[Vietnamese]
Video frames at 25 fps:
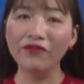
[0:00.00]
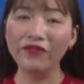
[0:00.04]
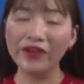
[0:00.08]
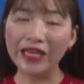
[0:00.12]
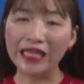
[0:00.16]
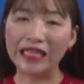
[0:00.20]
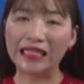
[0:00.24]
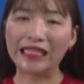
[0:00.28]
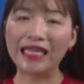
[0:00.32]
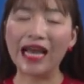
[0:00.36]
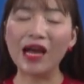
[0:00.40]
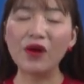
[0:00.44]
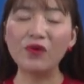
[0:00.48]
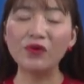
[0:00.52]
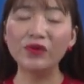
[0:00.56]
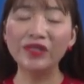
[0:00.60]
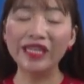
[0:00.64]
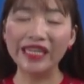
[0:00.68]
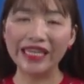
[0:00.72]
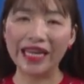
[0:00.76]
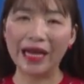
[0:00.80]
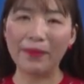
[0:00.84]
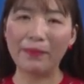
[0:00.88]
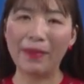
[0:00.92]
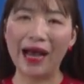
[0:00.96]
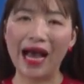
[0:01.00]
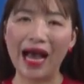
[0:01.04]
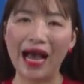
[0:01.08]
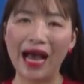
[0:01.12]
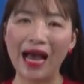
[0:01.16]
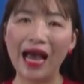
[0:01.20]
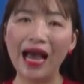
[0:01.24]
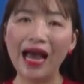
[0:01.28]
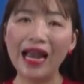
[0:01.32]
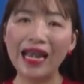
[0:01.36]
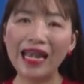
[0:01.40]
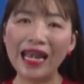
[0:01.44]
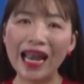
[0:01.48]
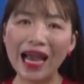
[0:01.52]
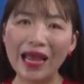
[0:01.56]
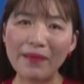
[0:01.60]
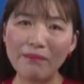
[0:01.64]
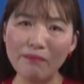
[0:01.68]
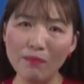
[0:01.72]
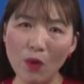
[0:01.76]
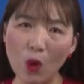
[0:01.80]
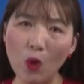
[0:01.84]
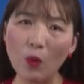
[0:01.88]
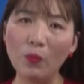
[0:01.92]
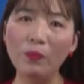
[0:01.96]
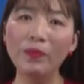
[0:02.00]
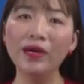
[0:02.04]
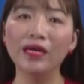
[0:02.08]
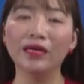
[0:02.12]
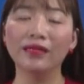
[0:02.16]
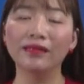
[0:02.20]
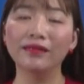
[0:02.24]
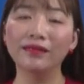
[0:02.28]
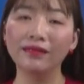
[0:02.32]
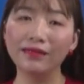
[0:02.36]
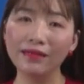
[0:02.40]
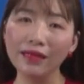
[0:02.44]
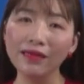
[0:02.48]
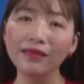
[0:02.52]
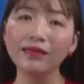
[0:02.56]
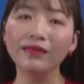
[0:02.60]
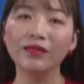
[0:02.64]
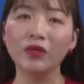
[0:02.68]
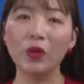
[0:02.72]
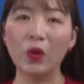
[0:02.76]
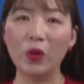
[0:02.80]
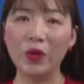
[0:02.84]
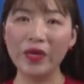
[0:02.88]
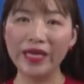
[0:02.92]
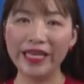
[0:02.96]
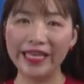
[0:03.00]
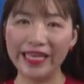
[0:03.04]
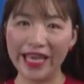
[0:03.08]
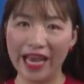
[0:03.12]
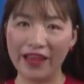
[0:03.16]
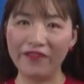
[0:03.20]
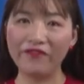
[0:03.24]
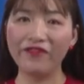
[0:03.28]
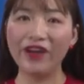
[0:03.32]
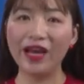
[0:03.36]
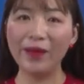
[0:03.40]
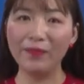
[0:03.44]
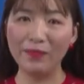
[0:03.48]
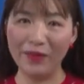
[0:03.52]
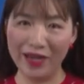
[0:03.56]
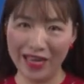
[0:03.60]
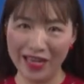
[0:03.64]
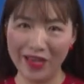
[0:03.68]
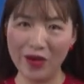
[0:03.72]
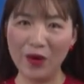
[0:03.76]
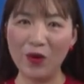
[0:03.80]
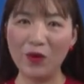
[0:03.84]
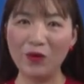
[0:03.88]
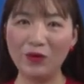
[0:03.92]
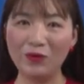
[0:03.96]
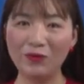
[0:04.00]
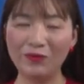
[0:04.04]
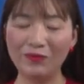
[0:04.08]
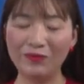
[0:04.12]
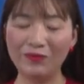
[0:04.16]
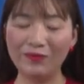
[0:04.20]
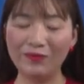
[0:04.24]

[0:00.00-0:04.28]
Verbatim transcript: Vì sao người đàn bà lại một mực từ chối giải pháp ly hôn?